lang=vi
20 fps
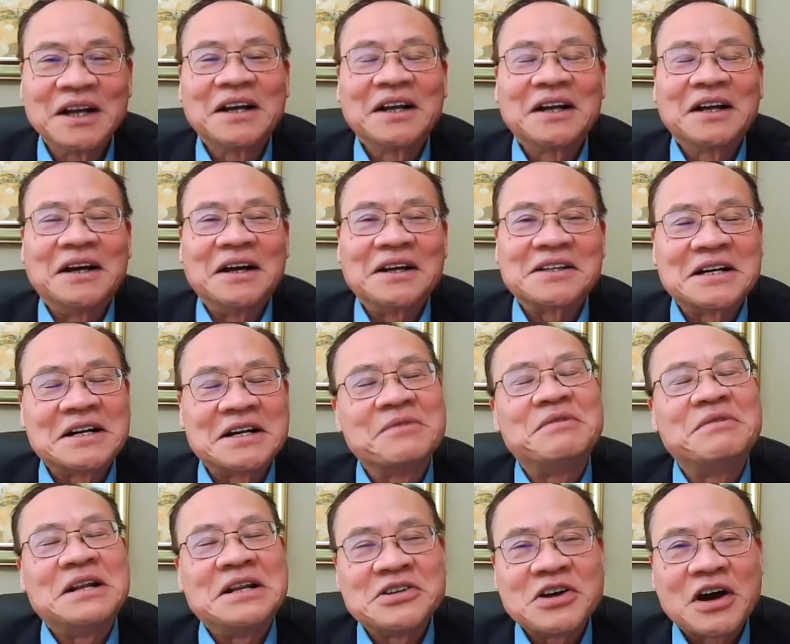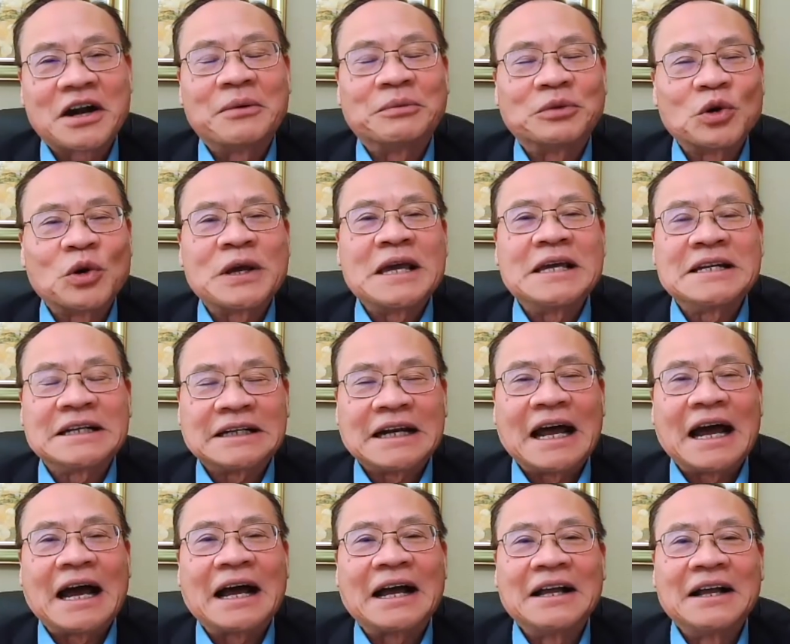à, cho nên vì lý do đó tôi nghĩ rằng
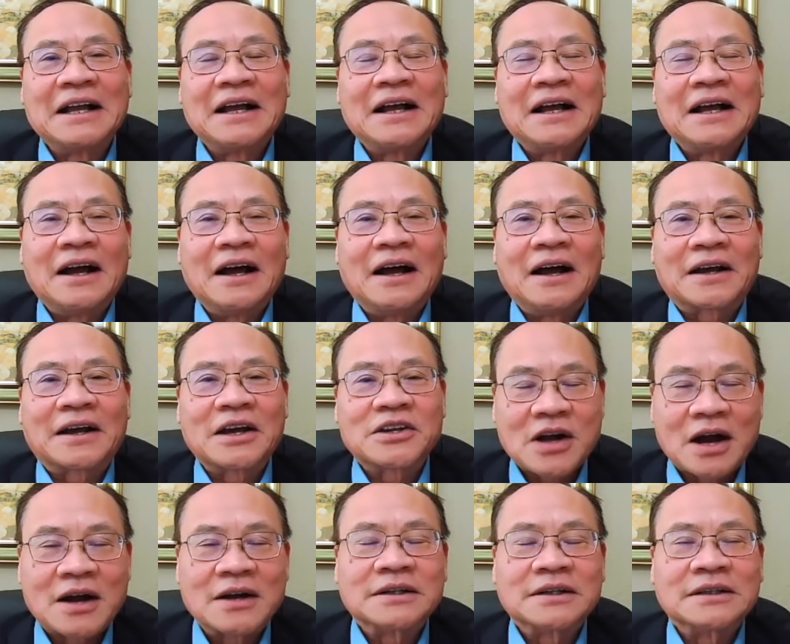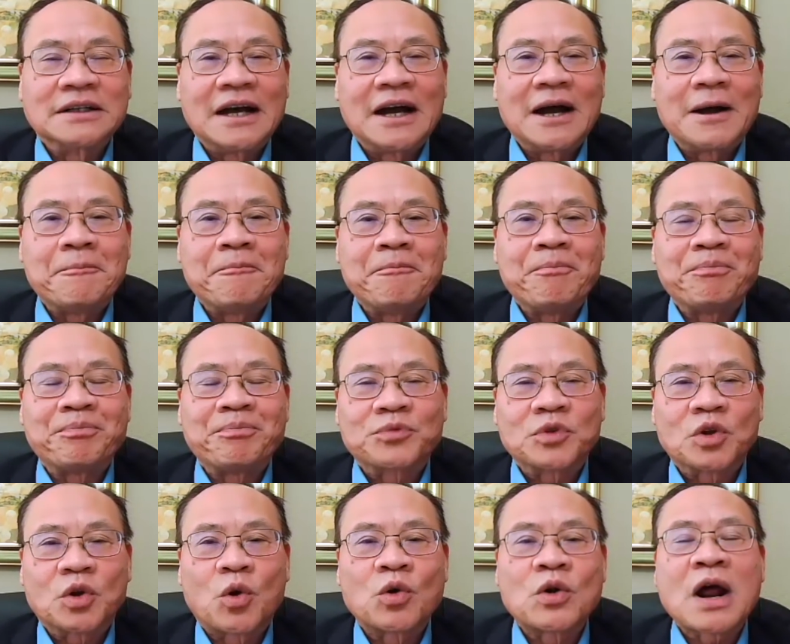là à, cái trận
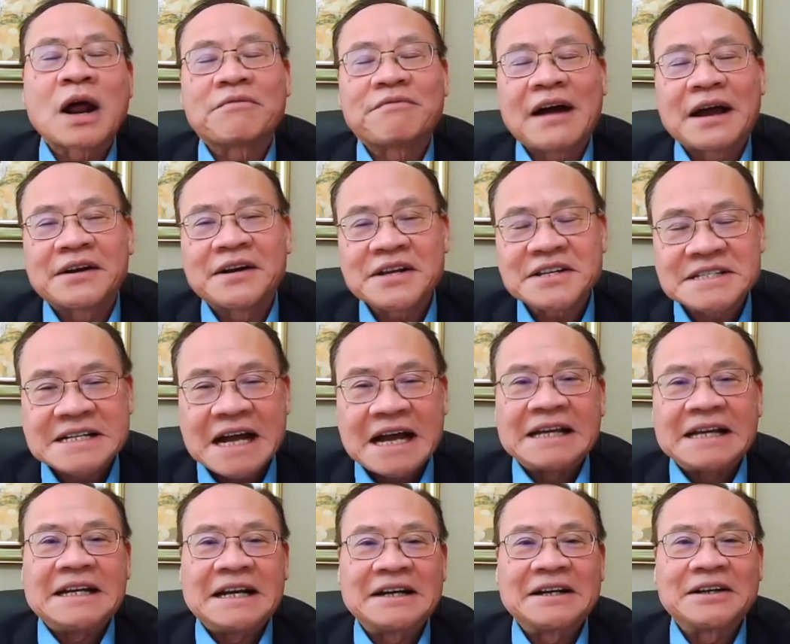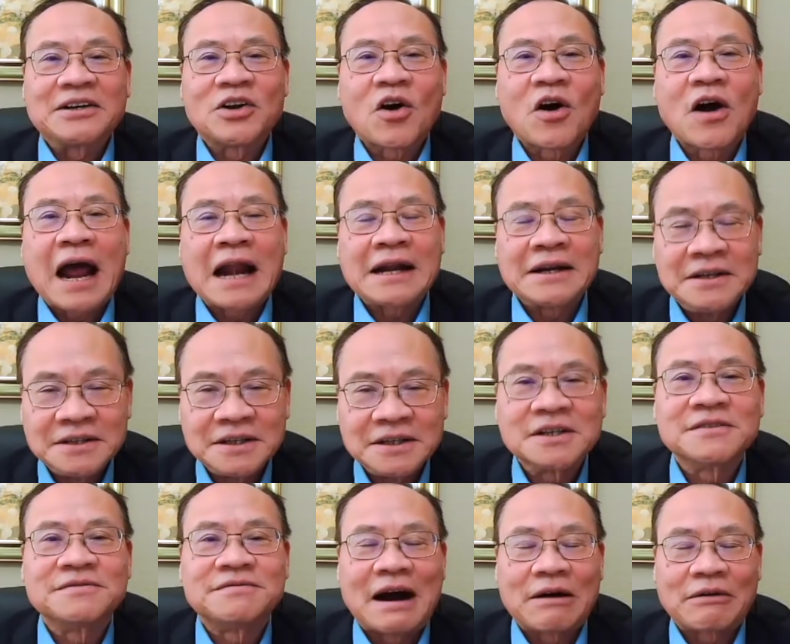coronavirus này đó nó ảnh
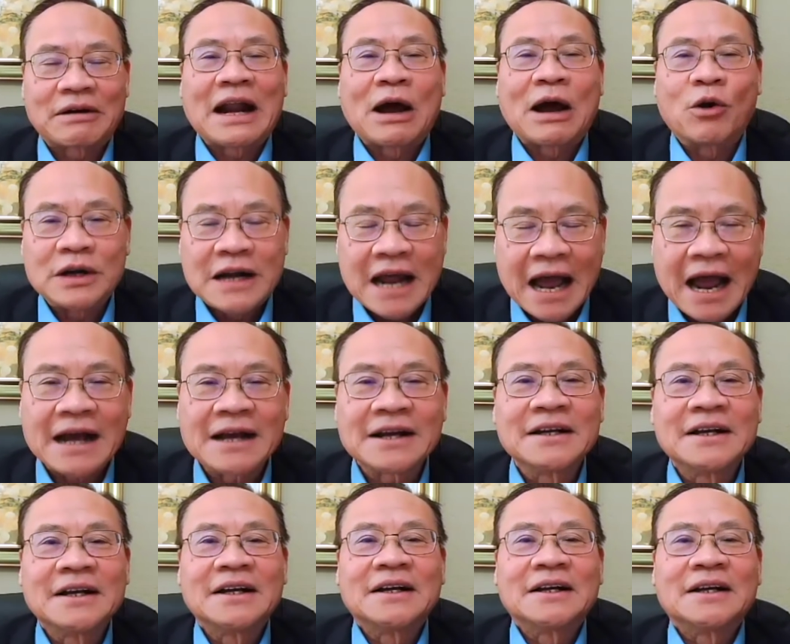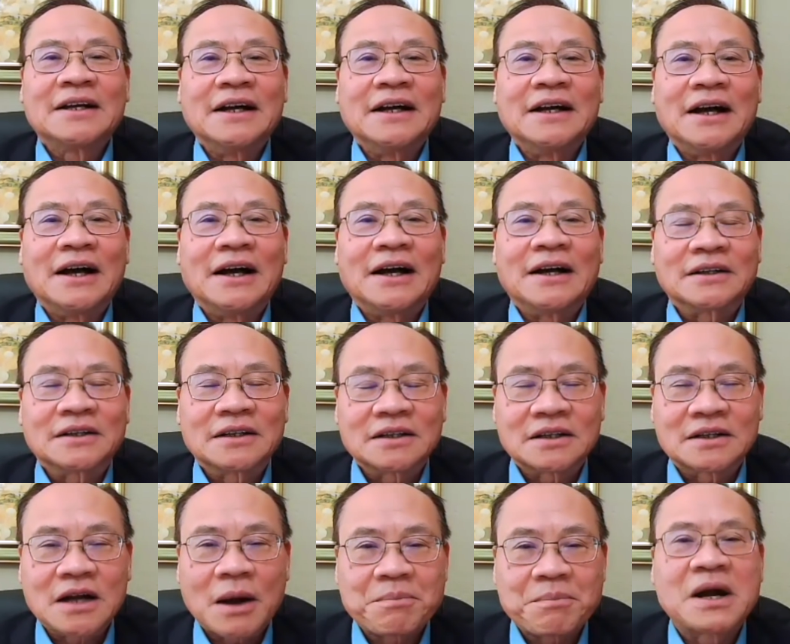hưởng vào cái đại hội đảng
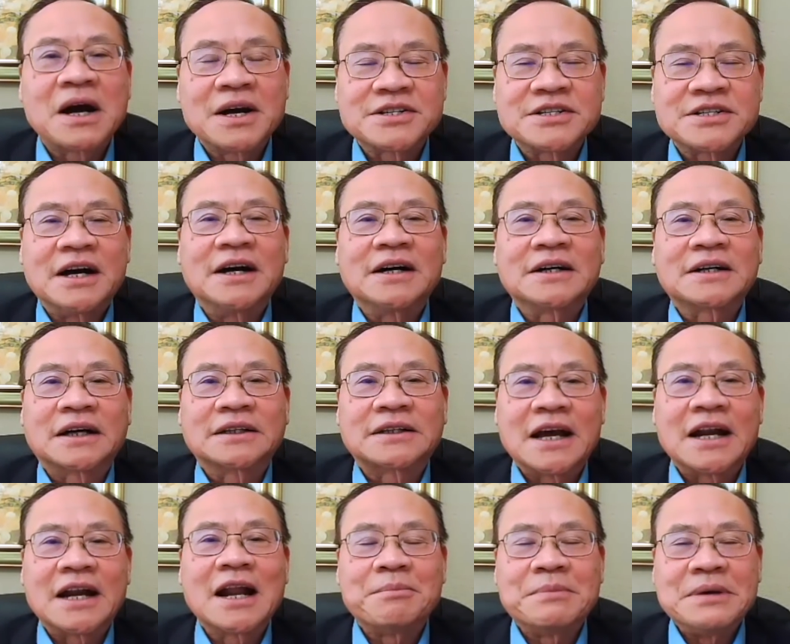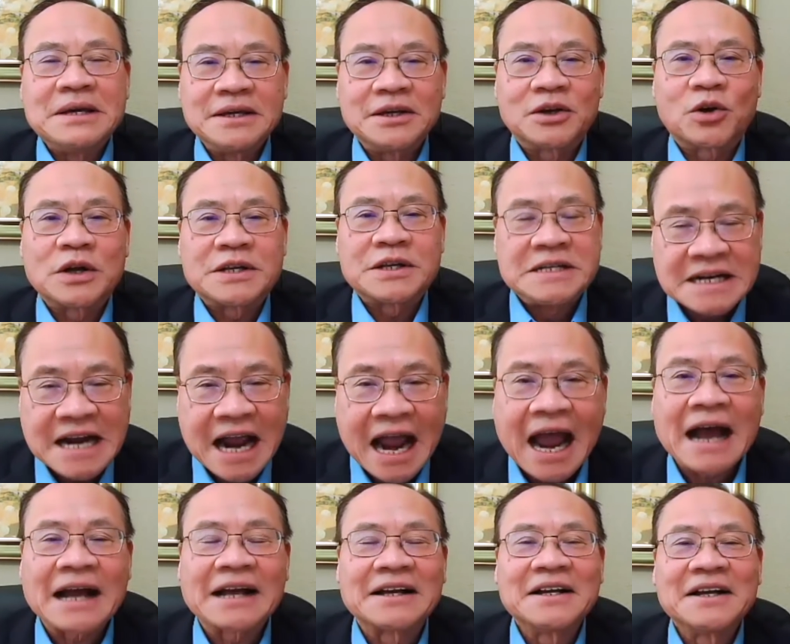cấp cơ sở có thể là bị có chiến
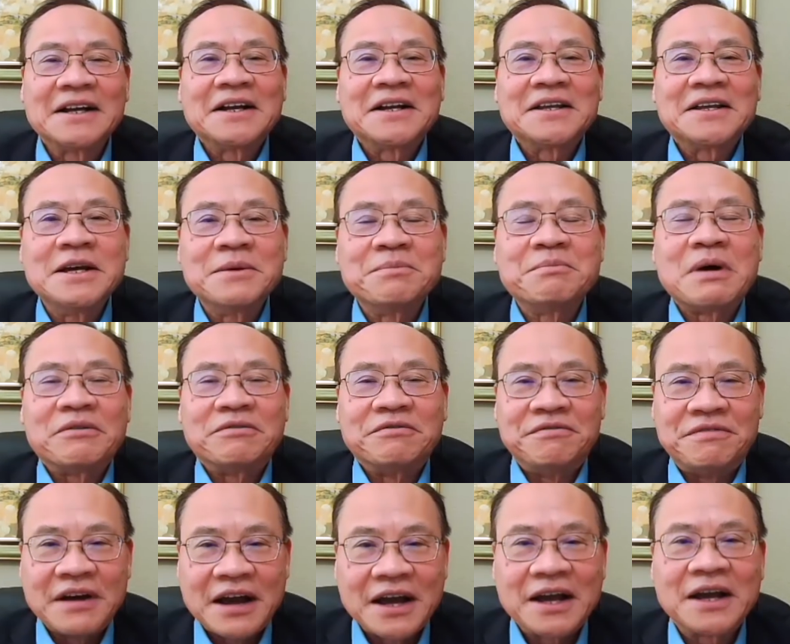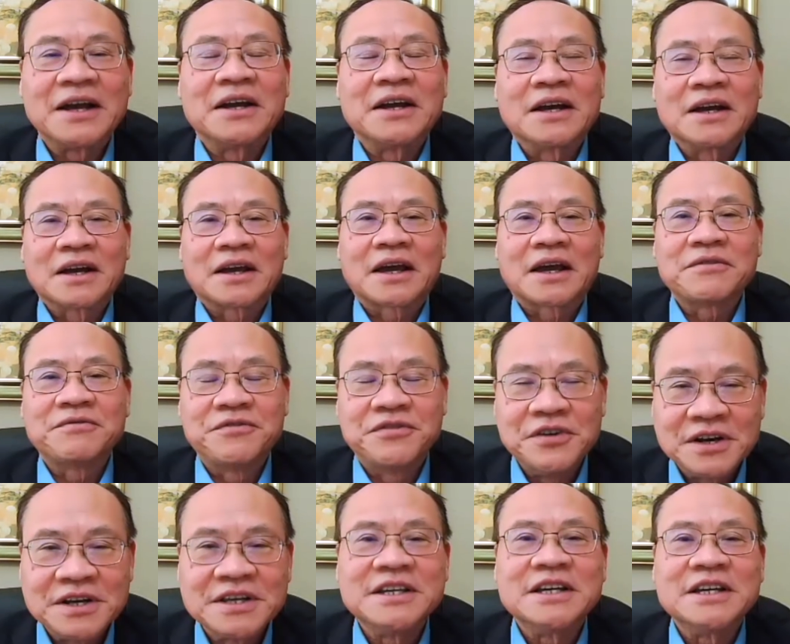hạn nhưng mà về cái
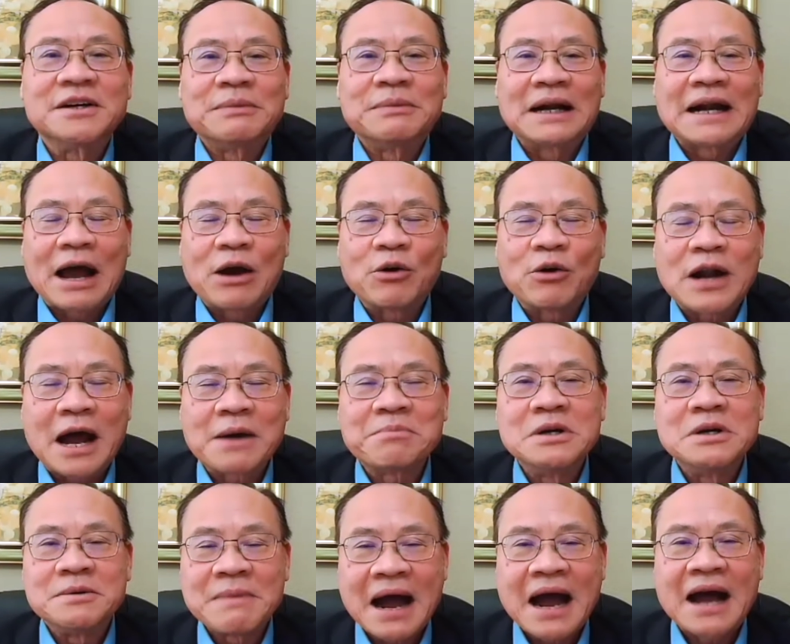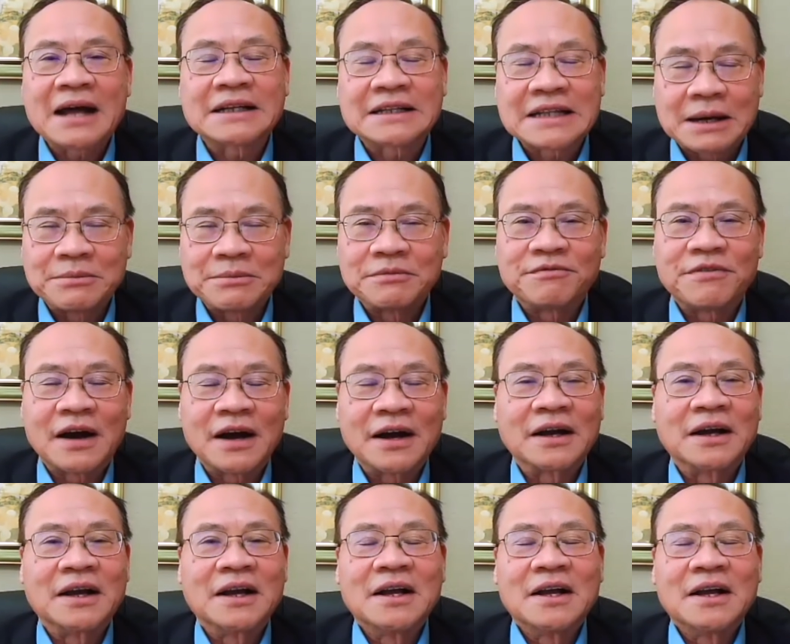phương diện mà đại hội đảng 13 đã thành phần
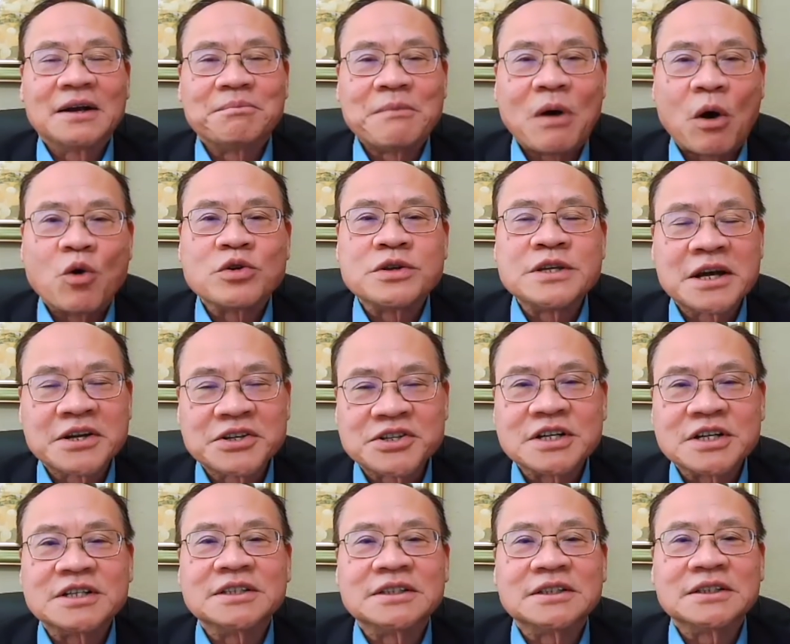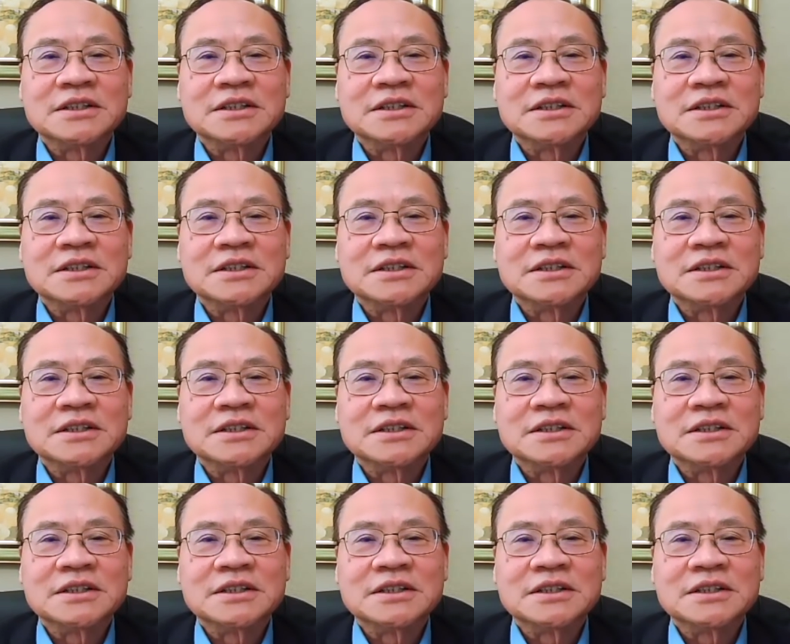bầu nhân sự